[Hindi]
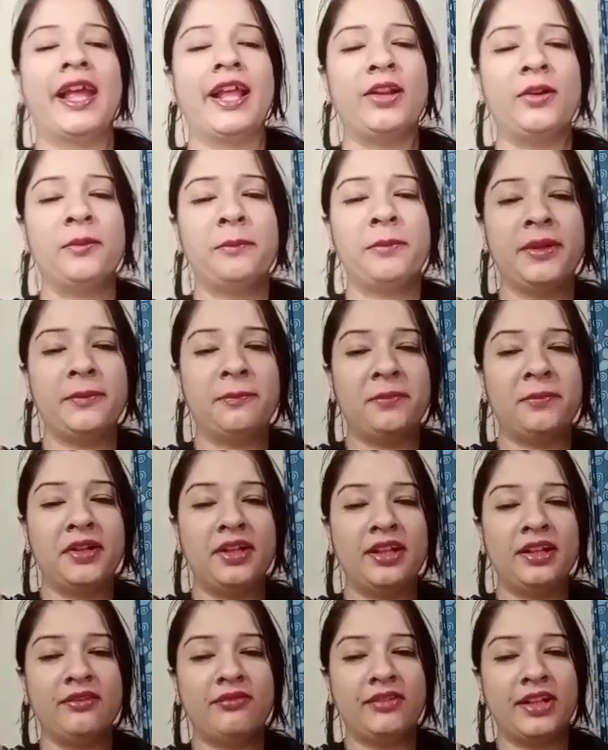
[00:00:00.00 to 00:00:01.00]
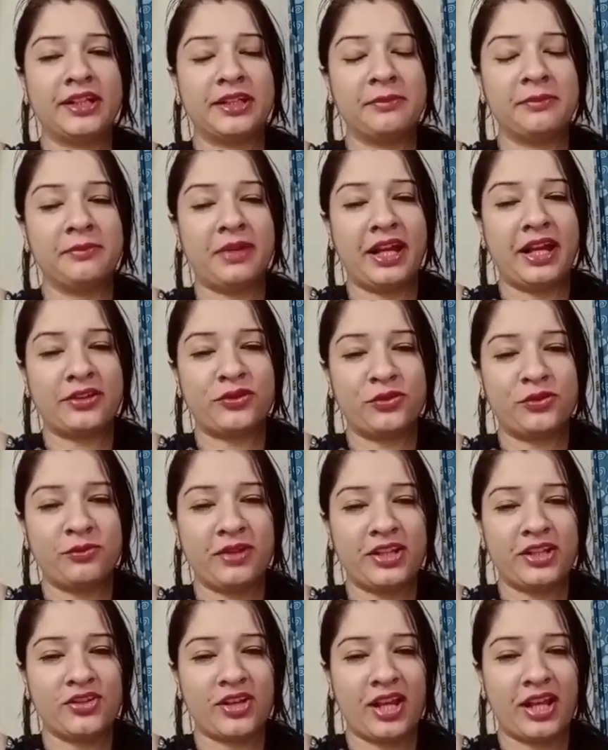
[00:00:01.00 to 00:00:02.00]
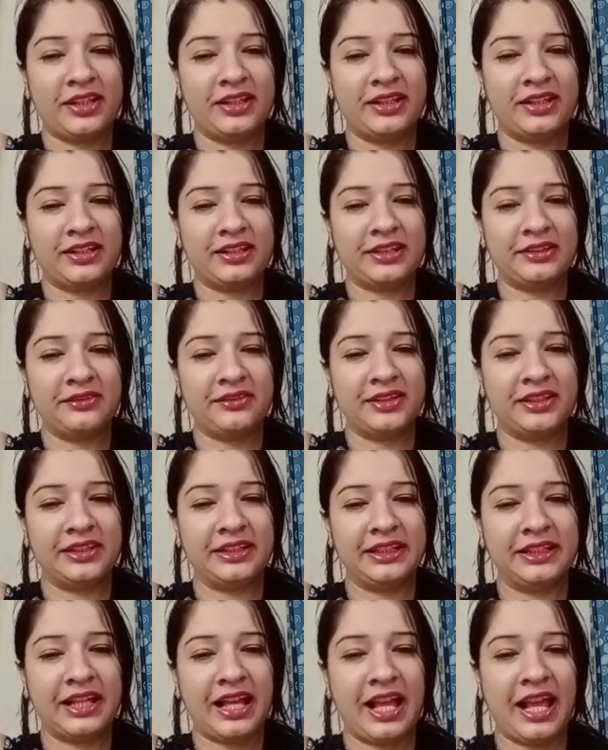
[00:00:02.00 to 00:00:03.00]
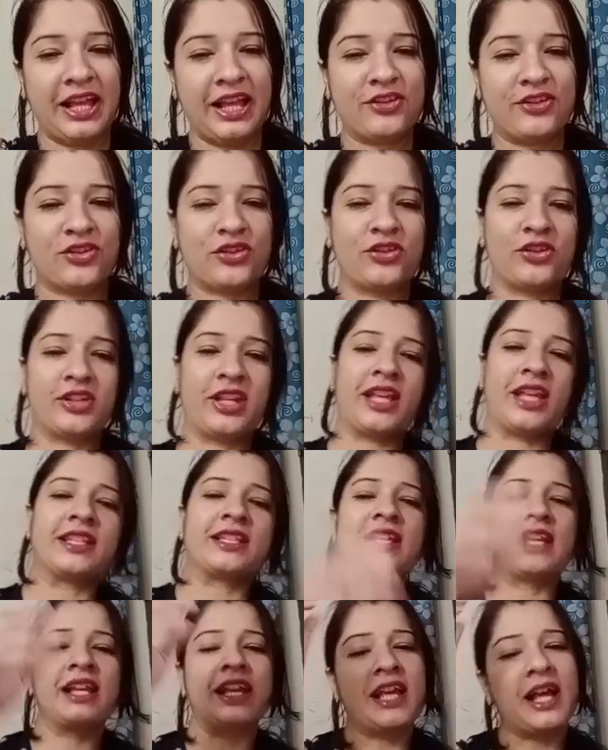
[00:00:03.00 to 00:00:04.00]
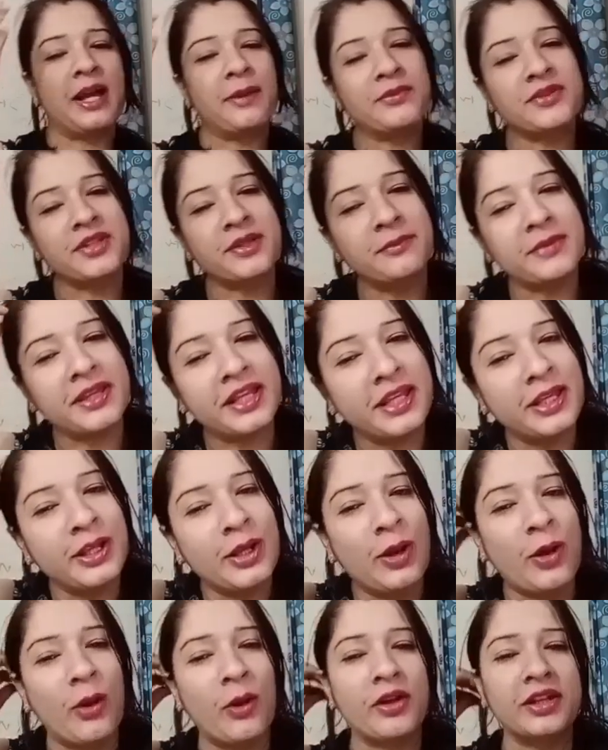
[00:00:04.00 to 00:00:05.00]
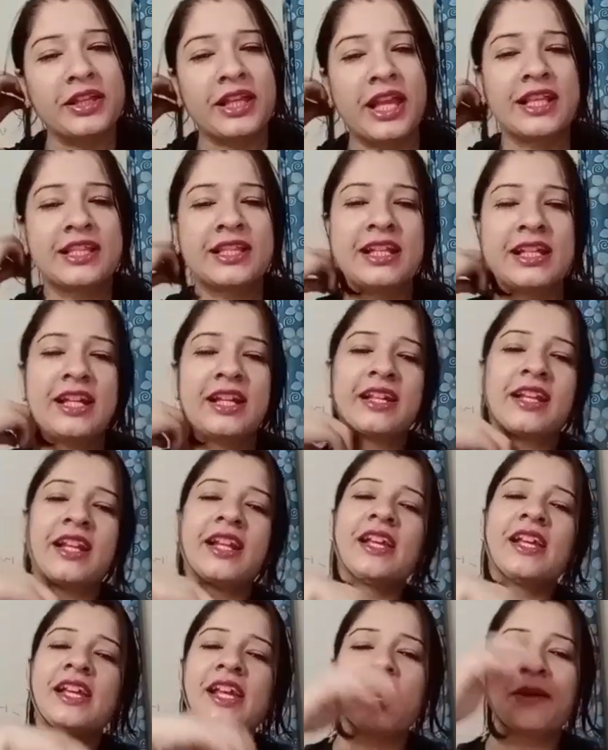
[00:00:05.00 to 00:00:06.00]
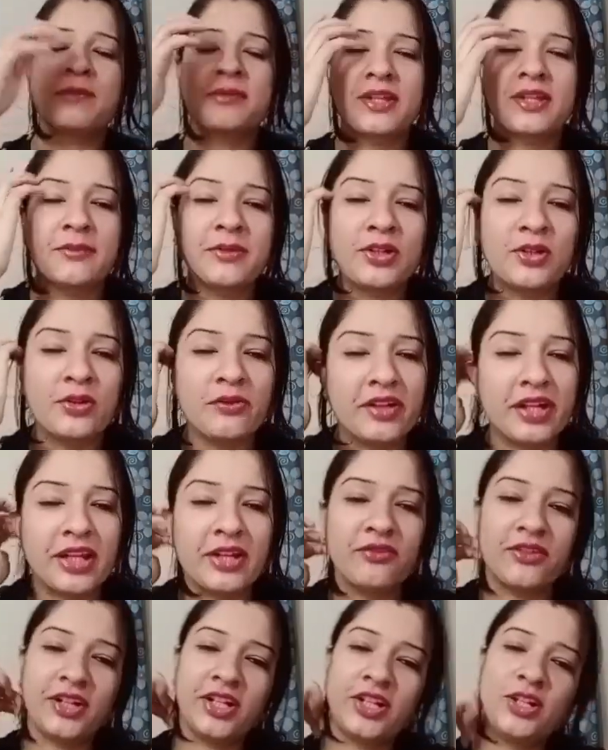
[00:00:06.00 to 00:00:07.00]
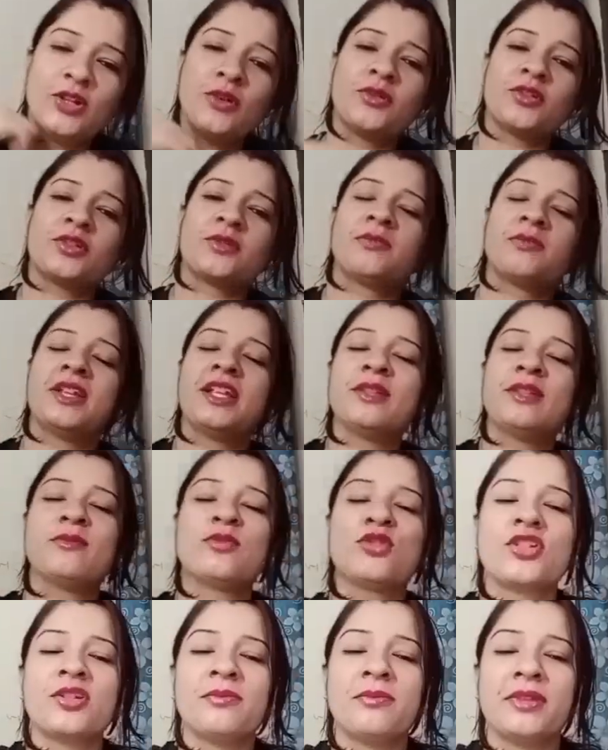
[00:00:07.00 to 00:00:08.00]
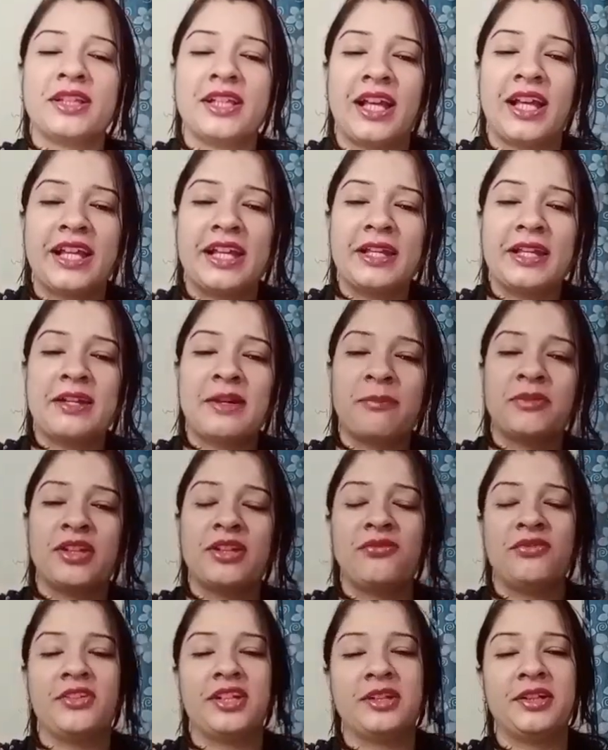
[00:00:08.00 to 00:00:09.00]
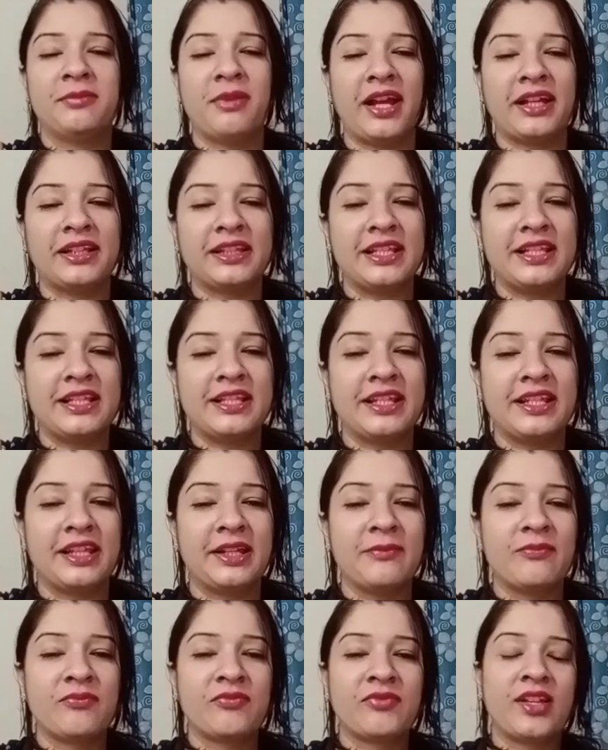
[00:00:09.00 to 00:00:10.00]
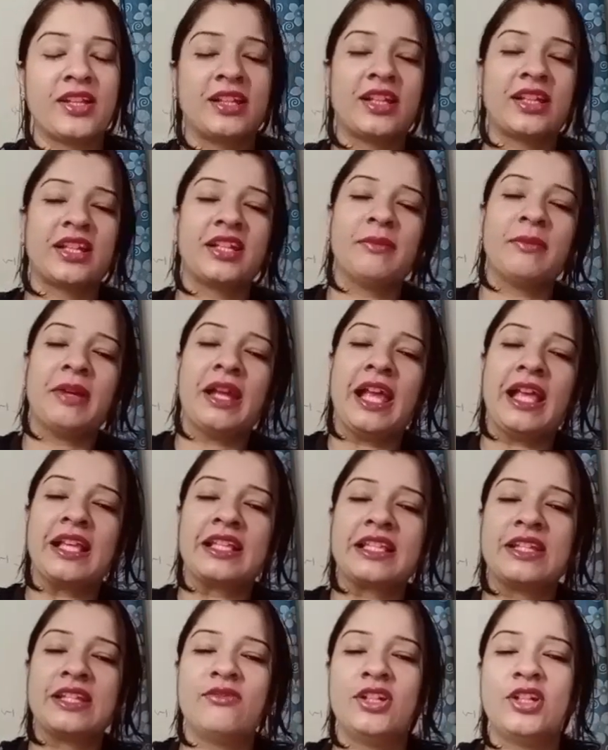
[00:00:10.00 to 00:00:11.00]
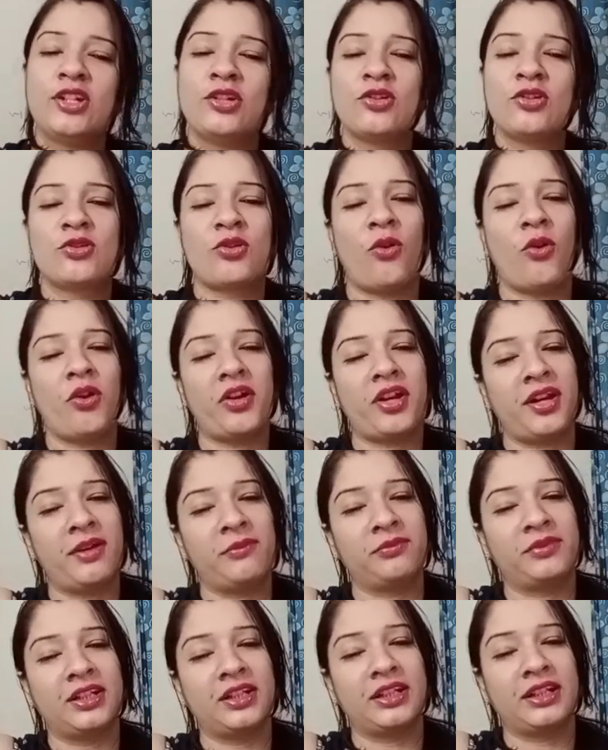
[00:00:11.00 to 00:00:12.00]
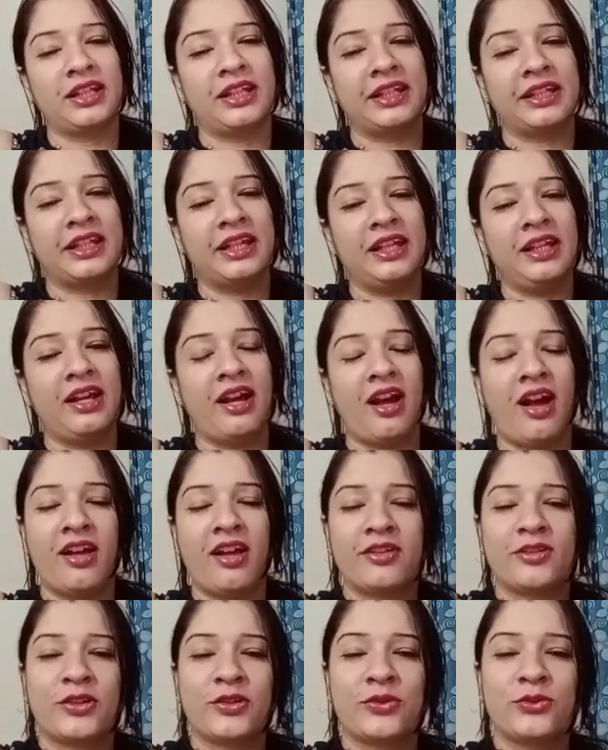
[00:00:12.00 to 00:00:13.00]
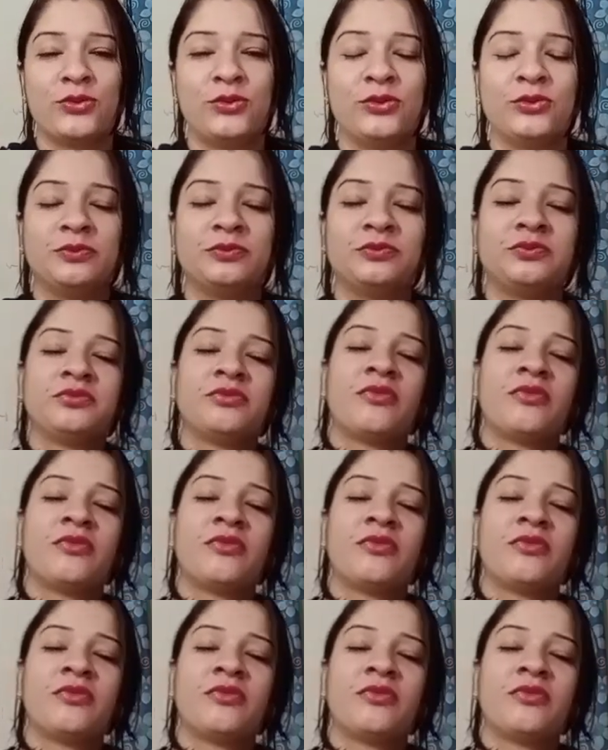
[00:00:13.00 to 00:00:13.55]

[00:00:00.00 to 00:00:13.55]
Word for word: हेलो पीपल वेलकम बैक टू माय चैनल वर्दी ऐश तो कैसे हैं आप सभी और कैसे लग रहे हैं आप सभी को मेरे वीडियोस प्लीज़ मुझे बताइए अपना फीडबैक दीजिए ताकि मैं ऐसे वीडियोस और आप तक लेके आ सकूं